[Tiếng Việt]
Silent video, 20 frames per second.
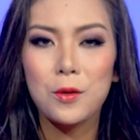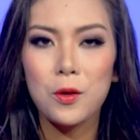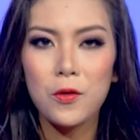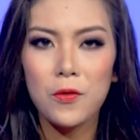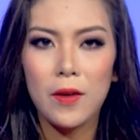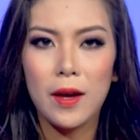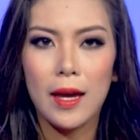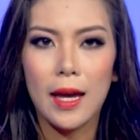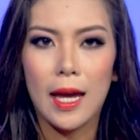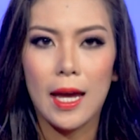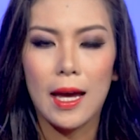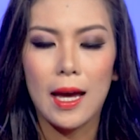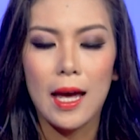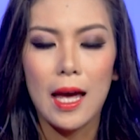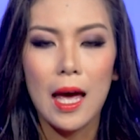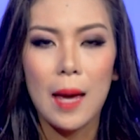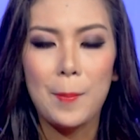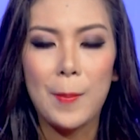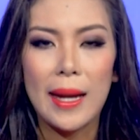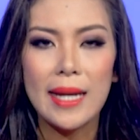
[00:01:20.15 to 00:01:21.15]
quý vị,
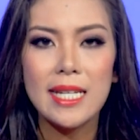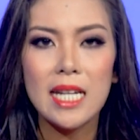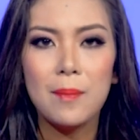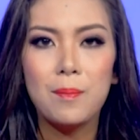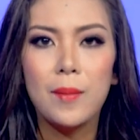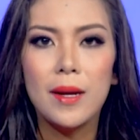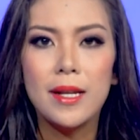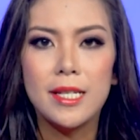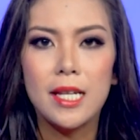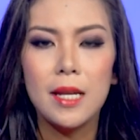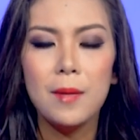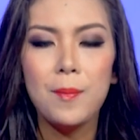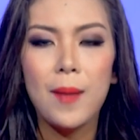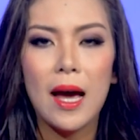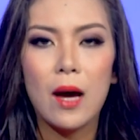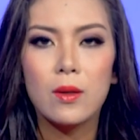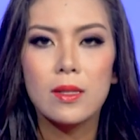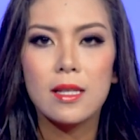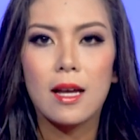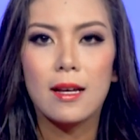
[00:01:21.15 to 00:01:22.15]
719
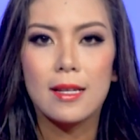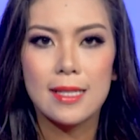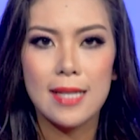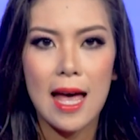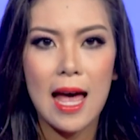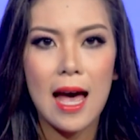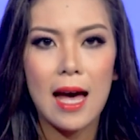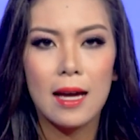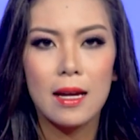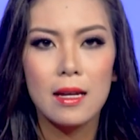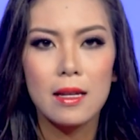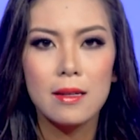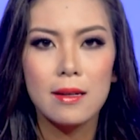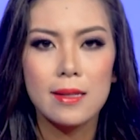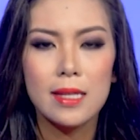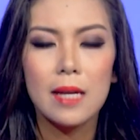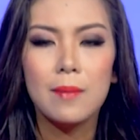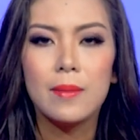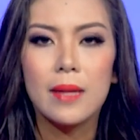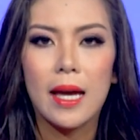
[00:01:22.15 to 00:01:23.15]
pounds cần sa
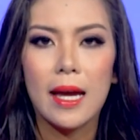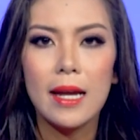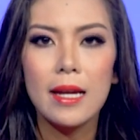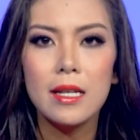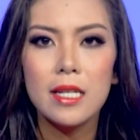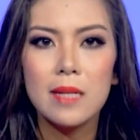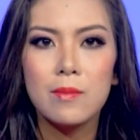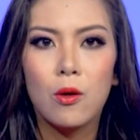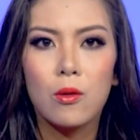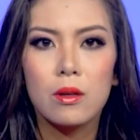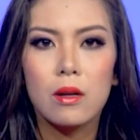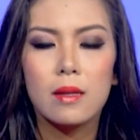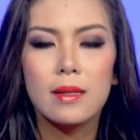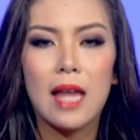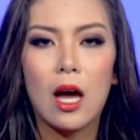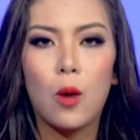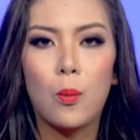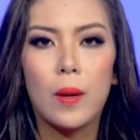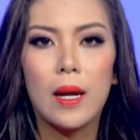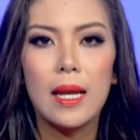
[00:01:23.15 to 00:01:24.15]
được tìm thấy trên một con
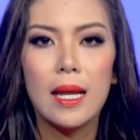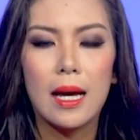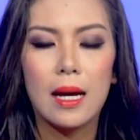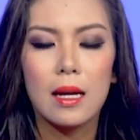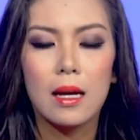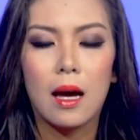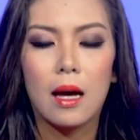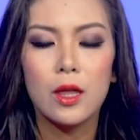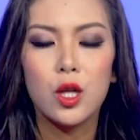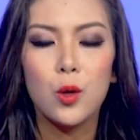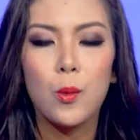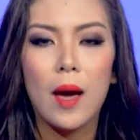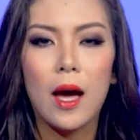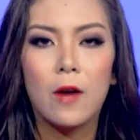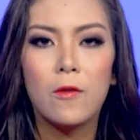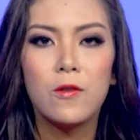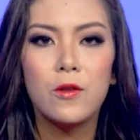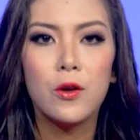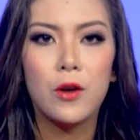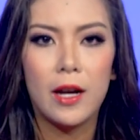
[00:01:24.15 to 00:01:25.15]
tàu bị lật ở tiểu
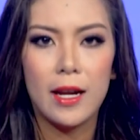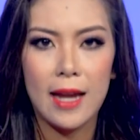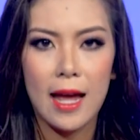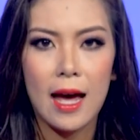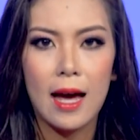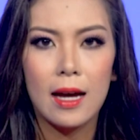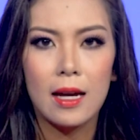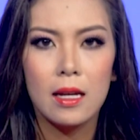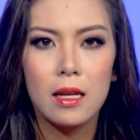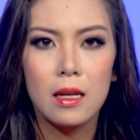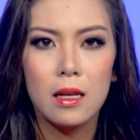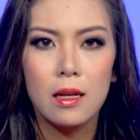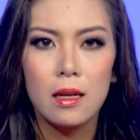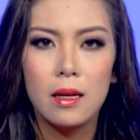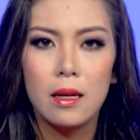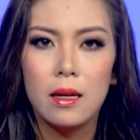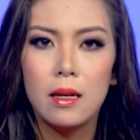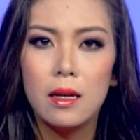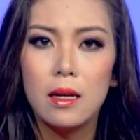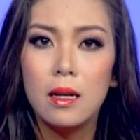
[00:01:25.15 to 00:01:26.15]
bang Florida.
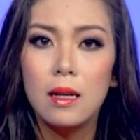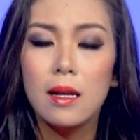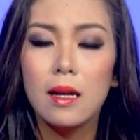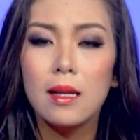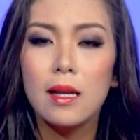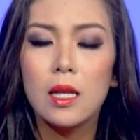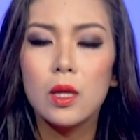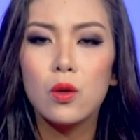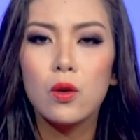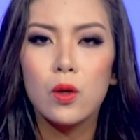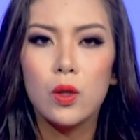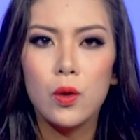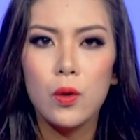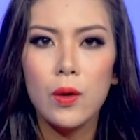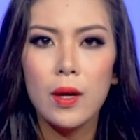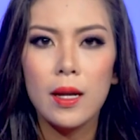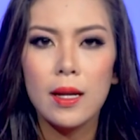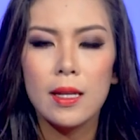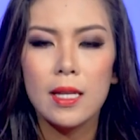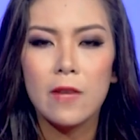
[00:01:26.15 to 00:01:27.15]
Lực lượng tuần
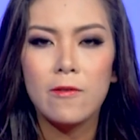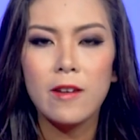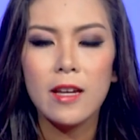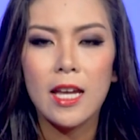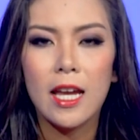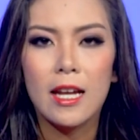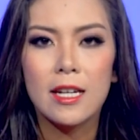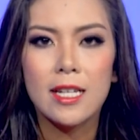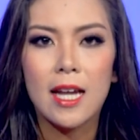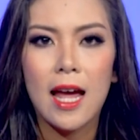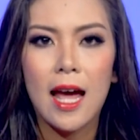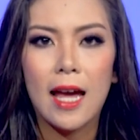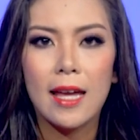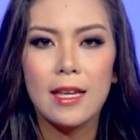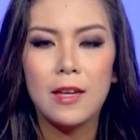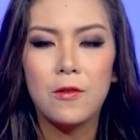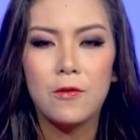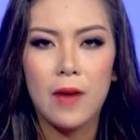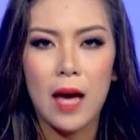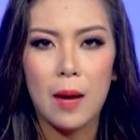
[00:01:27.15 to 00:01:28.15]
duyên đã phát hiện ra hai
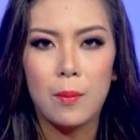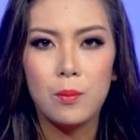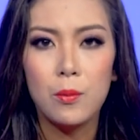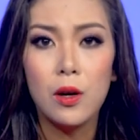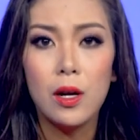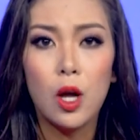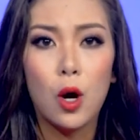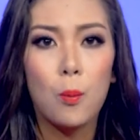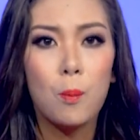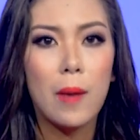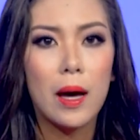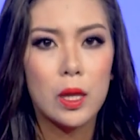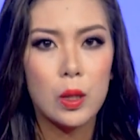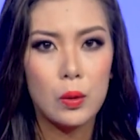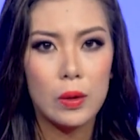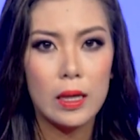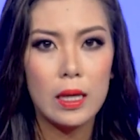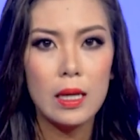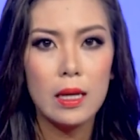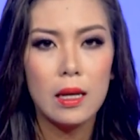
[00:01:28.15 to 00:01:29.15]
nghi phạm buôn lậu ma
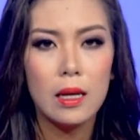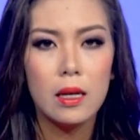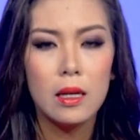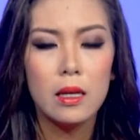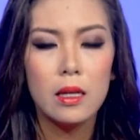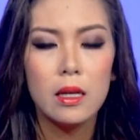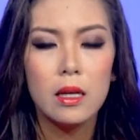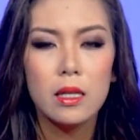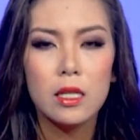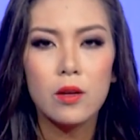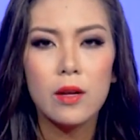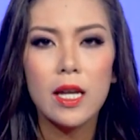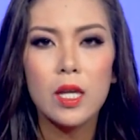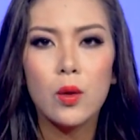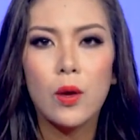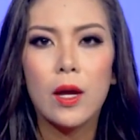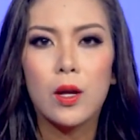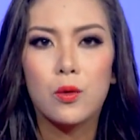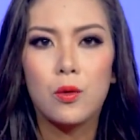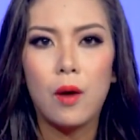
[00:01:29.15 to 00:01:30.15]
túy sau khi
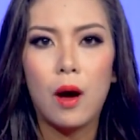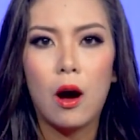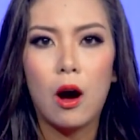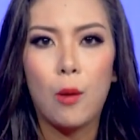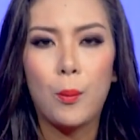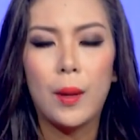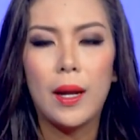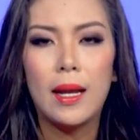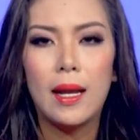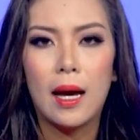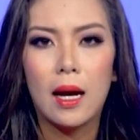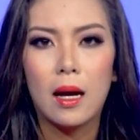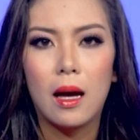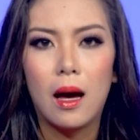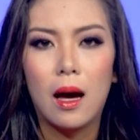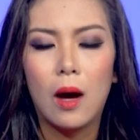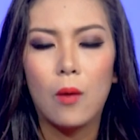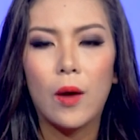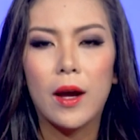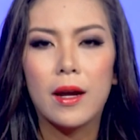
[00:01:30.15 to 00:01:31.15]
thuyền của họ bị lật
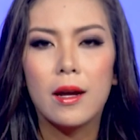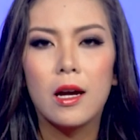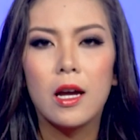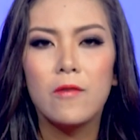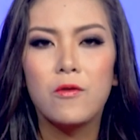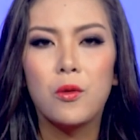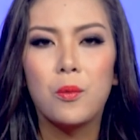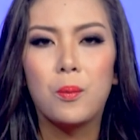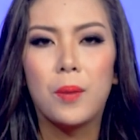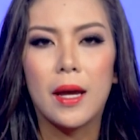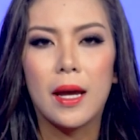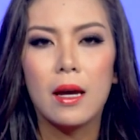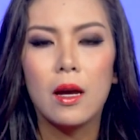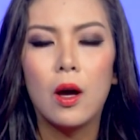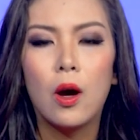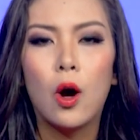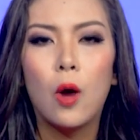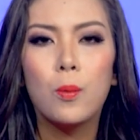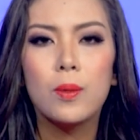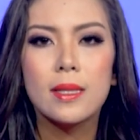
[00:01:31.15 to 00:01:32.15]
ở ngoài khơi vùng biển
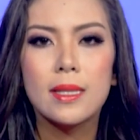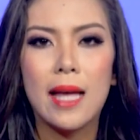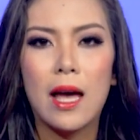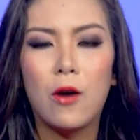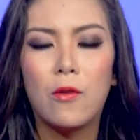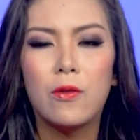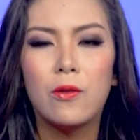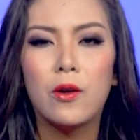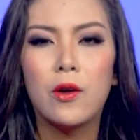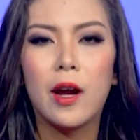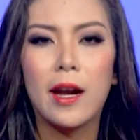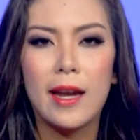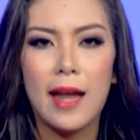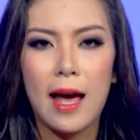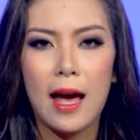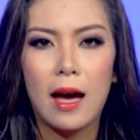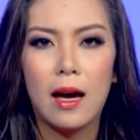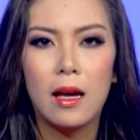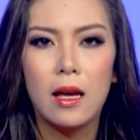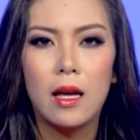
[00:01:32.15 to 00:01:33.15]
Hope Sound,
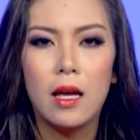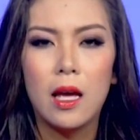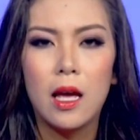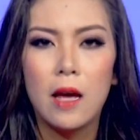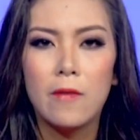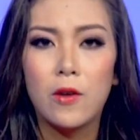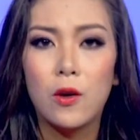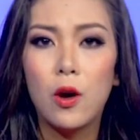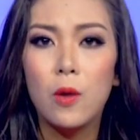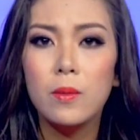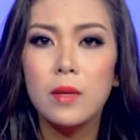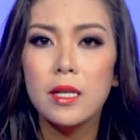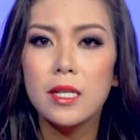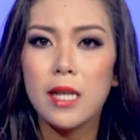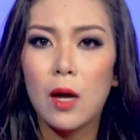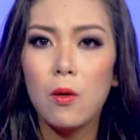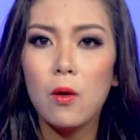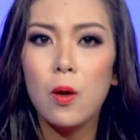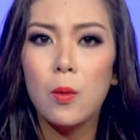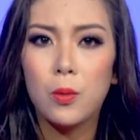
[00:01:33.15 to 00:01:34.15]
Florida vào hôm thứ
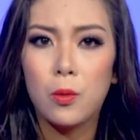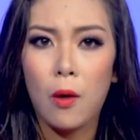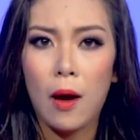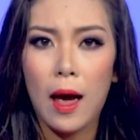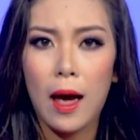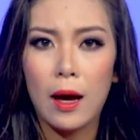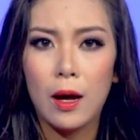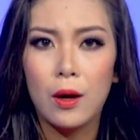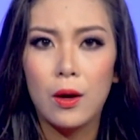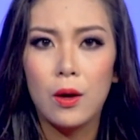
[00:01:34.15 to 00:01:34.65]
Sáu hôm qua.